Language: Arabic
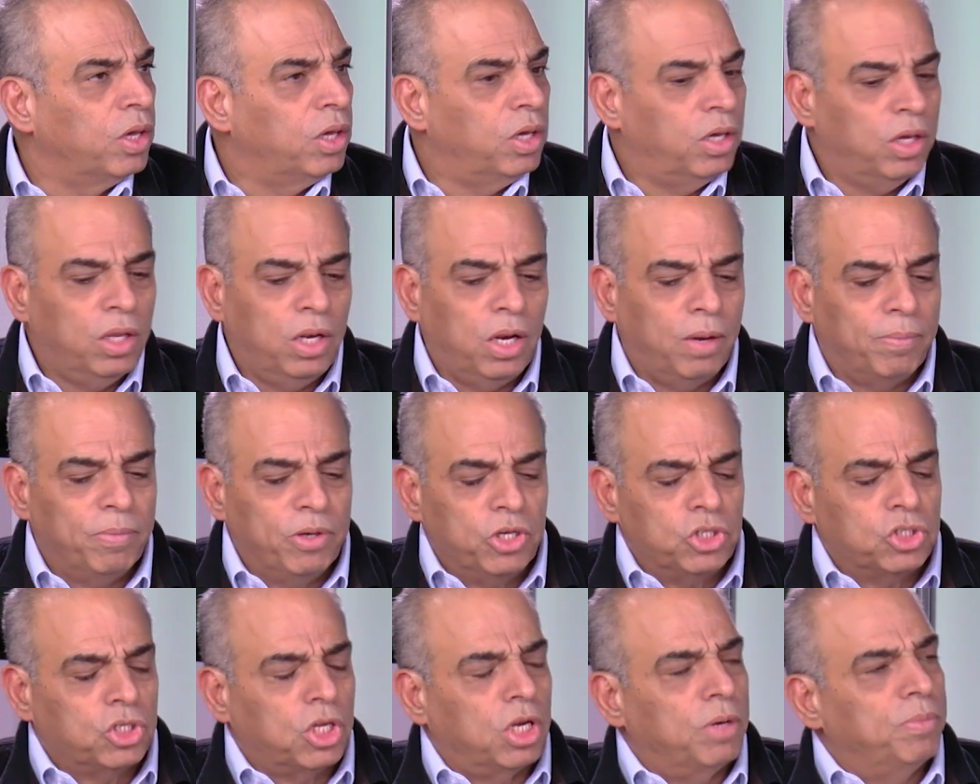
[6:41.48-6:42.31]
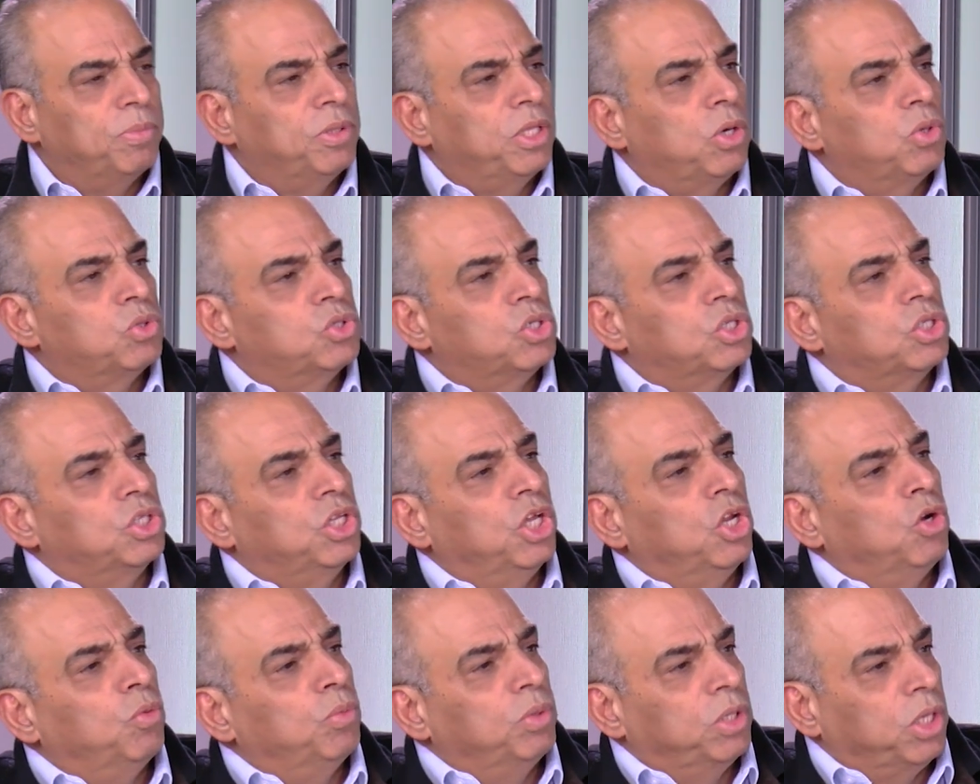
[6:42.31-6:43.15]
لما يشتغل
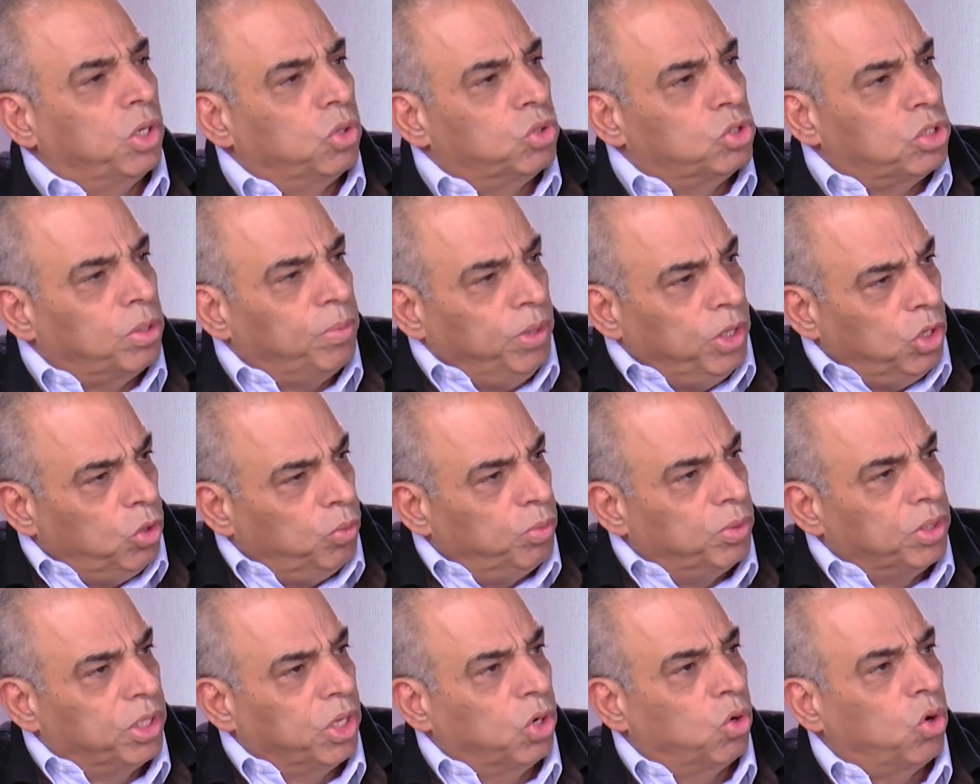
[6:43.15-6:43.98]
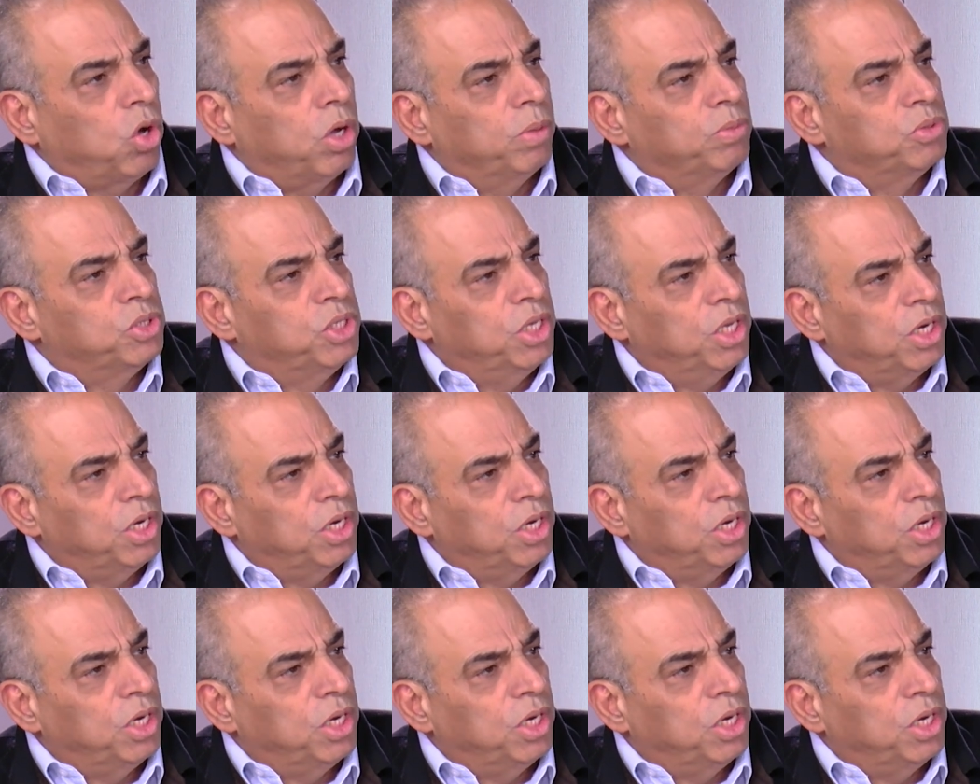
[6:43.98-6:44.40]
260 و270 و250